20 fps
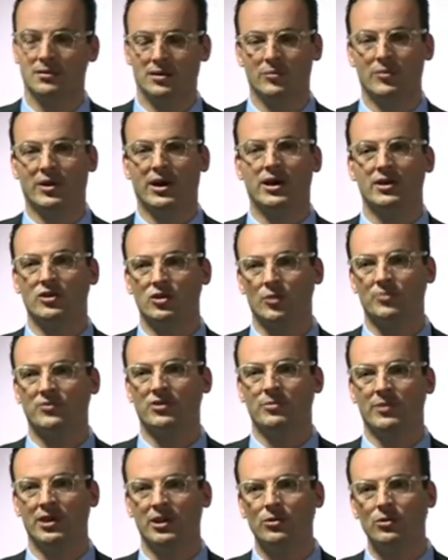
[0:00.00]
im Bereich
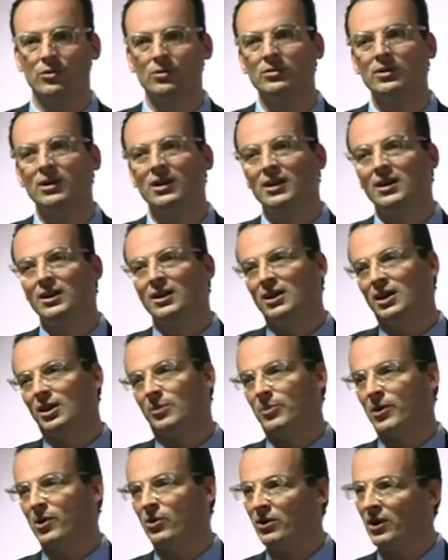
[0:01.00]
Optimierung. Ich
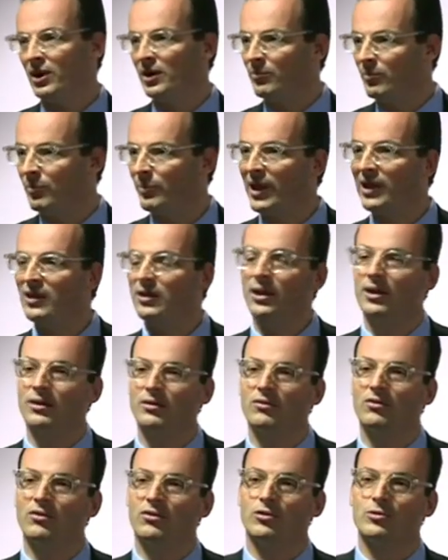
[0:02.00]
brauche ein Backend
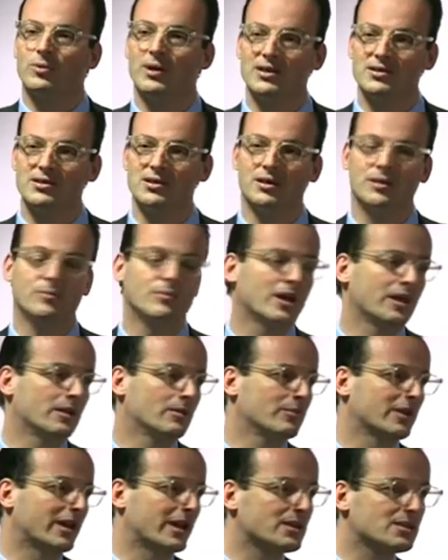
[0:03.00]
so quasi in
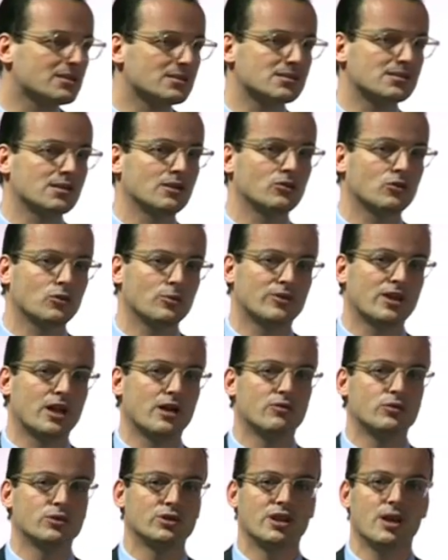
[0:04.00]
meinem Rechenzentrum, da
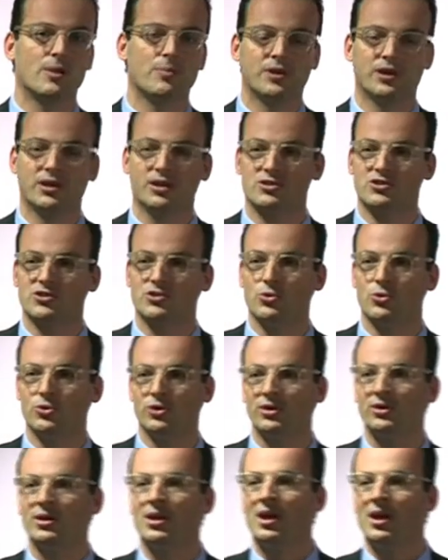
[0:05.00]
wo die
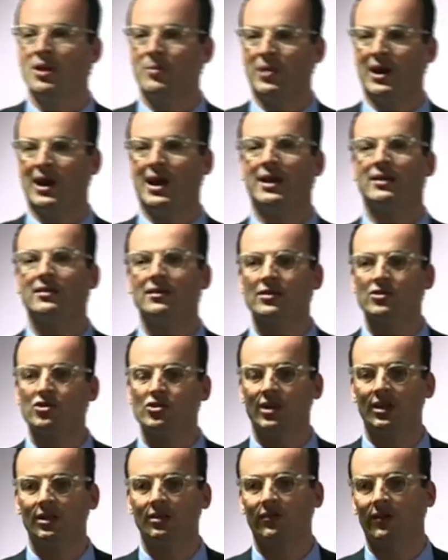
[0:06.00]
Applikationen
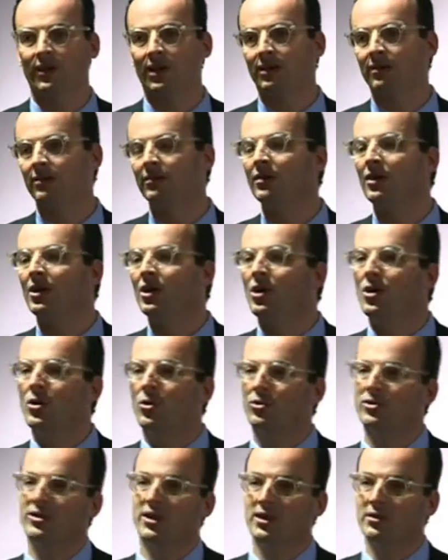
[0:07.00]
bereitgestellt werden.
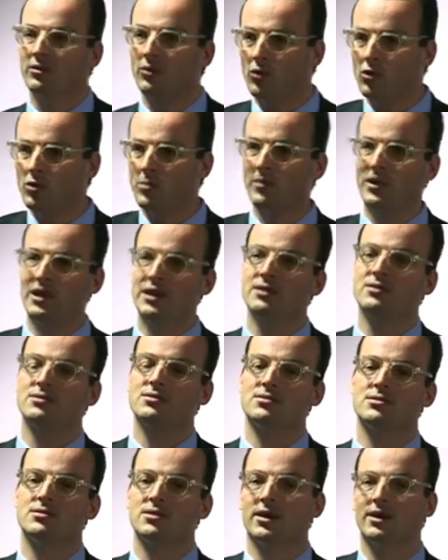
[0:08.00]
Und dann oben
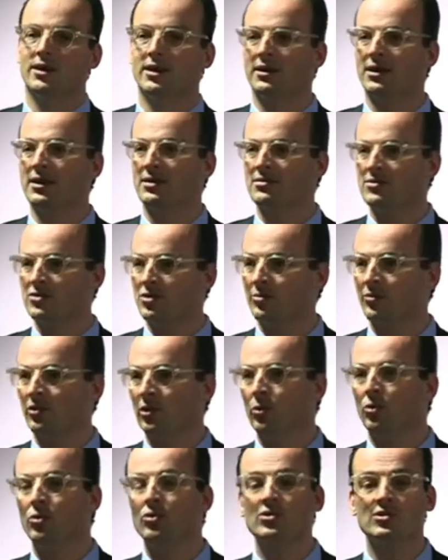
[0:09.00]
links äh, geht es schon
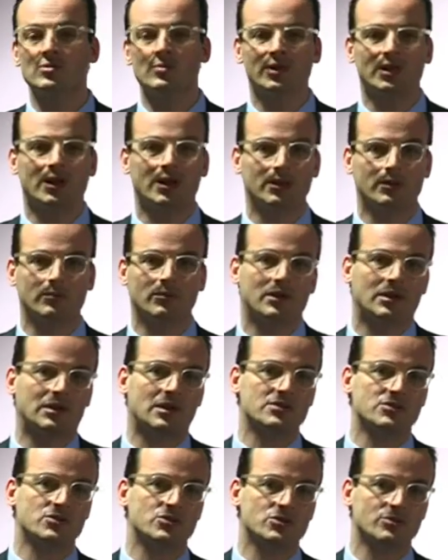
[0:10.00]
los mit einem
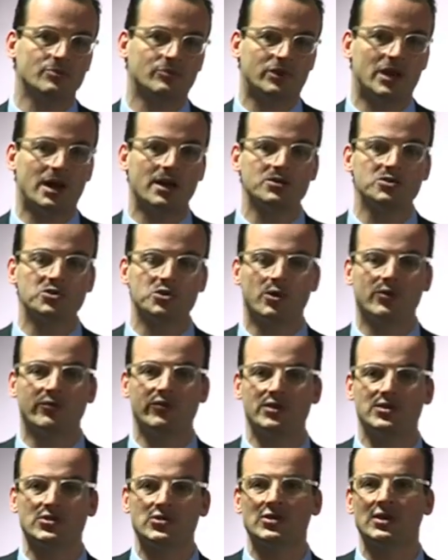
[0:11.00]
klassischen Branch
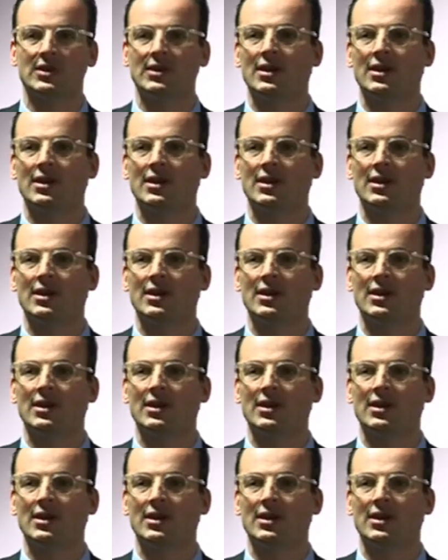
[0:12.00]
Office,